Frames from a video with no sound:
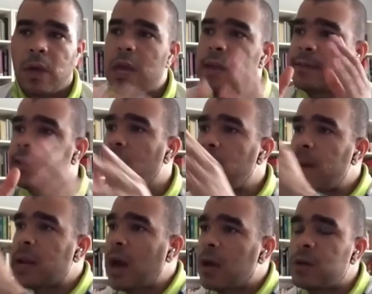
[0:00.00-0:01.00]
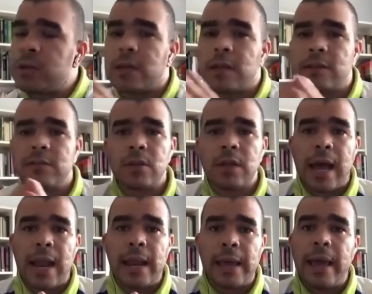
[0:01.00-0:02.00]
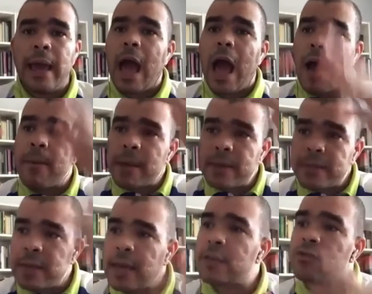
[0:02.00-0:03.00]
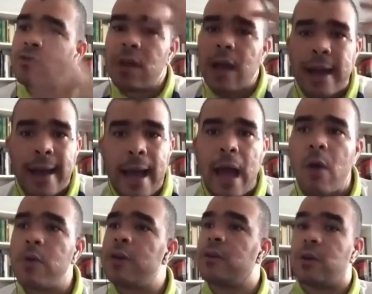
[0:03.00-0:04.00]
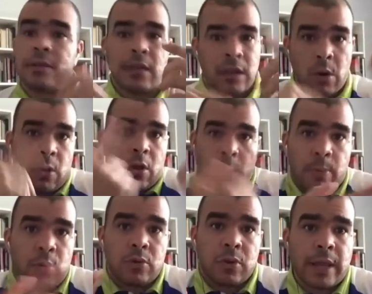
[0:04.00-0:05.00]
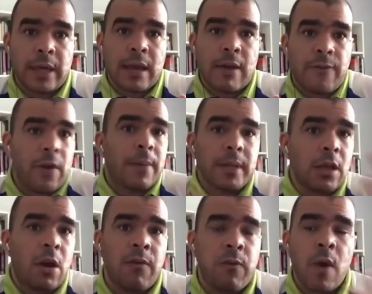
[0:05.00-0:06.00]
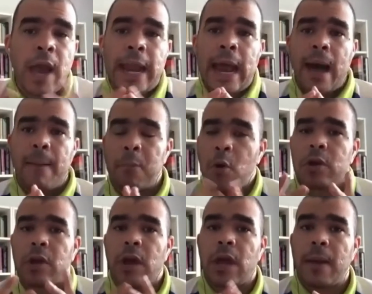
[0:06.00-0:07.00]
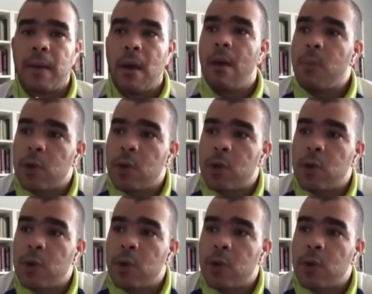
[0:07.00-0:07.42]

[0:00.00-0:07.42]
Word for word: Irse a los mercados internacionales a vender su cacao y, los productores de café a venderlo fuera. ¿Por qué?